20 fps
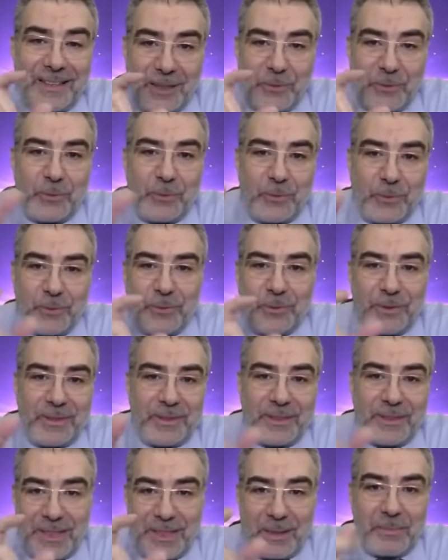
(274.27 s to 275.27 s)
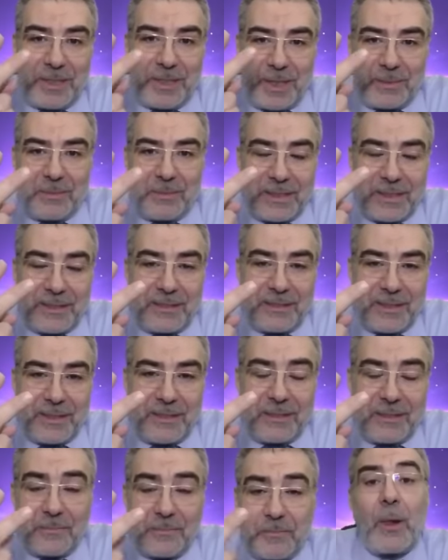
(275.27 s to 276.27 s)
لو ضربنا
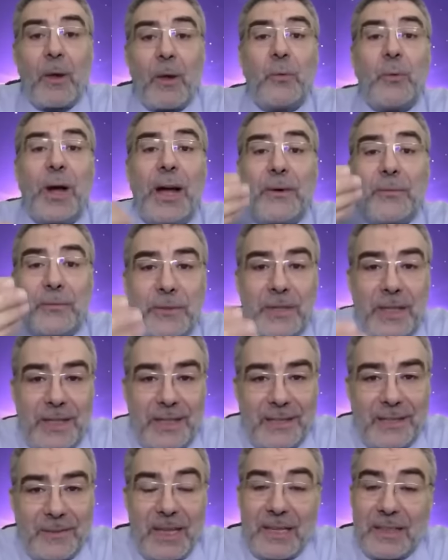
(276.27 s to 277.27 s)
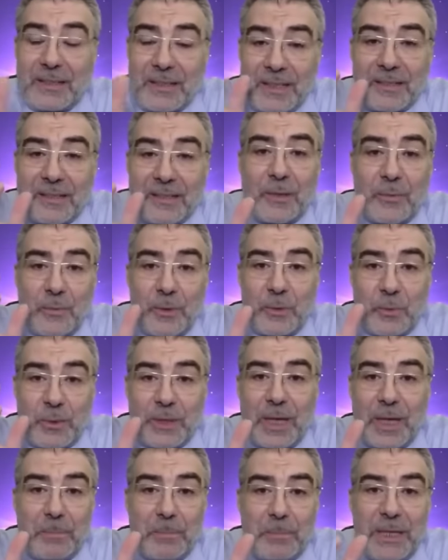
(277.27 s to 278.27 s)
باثنان وأفضل
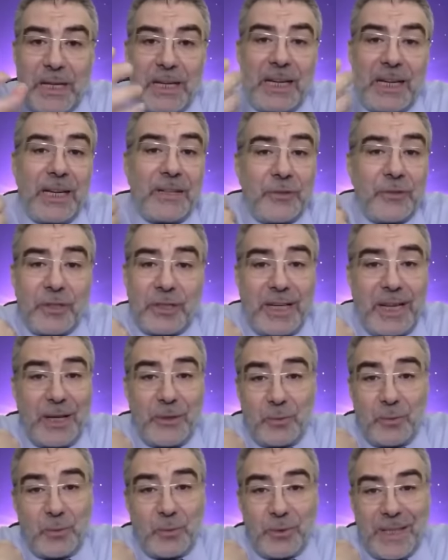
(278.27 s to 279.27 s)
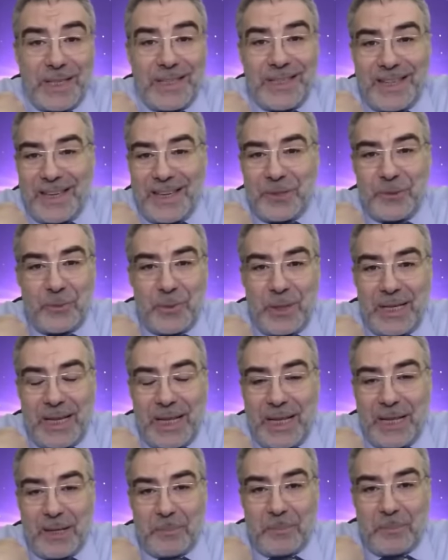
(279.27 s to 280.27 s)
تصوروا كم من الأجر نحن نضيع أيها
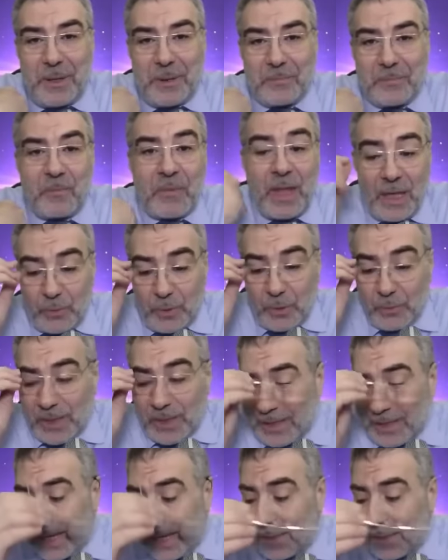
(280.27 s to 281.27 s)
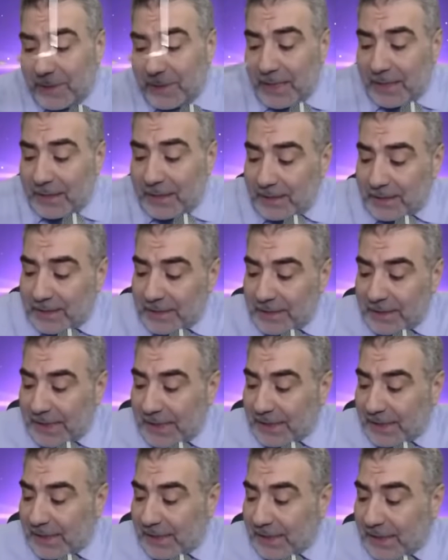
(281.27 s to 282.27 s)
الأحبة وهناك أعمال
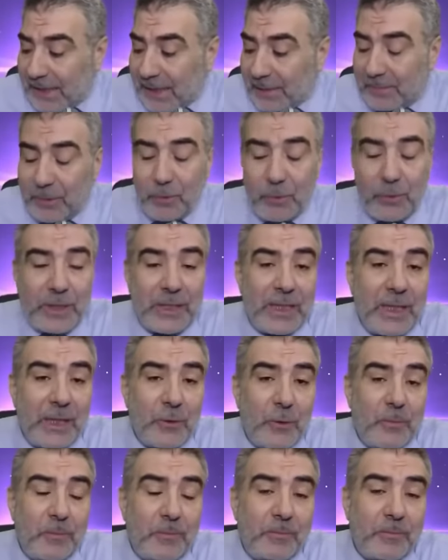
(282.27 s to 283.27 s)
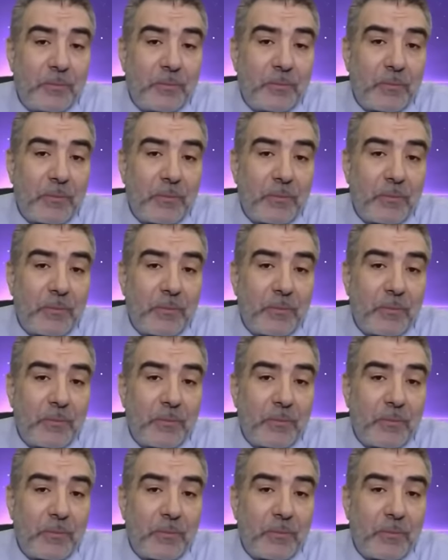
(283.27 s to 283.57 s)
يعني أنا كما قلت لكم